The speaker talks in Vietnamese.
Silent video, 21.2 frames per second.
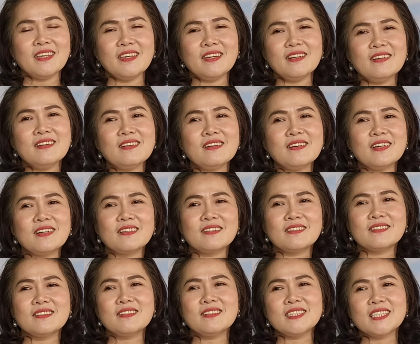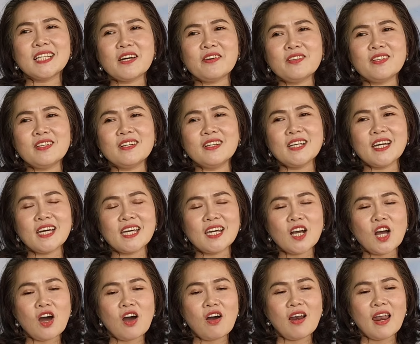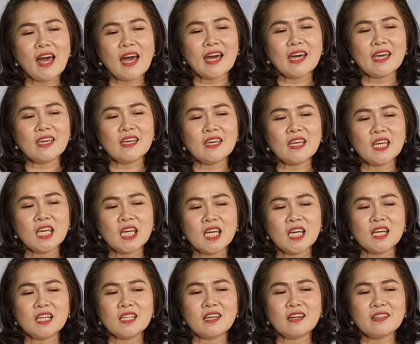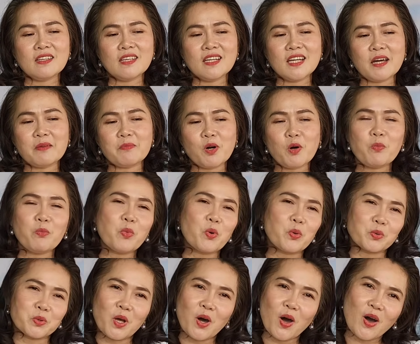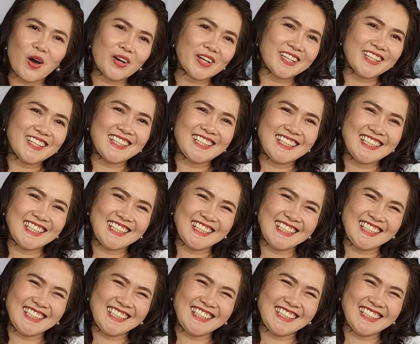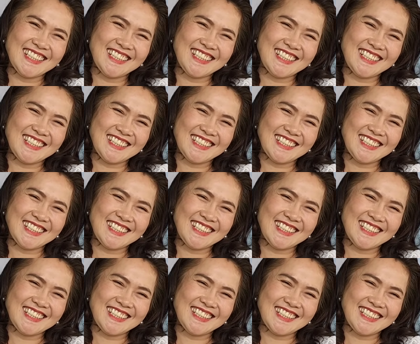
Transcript: chỉ ước là ước sau những ngày còn lại cho chị gặp ông bụt thôi yeah.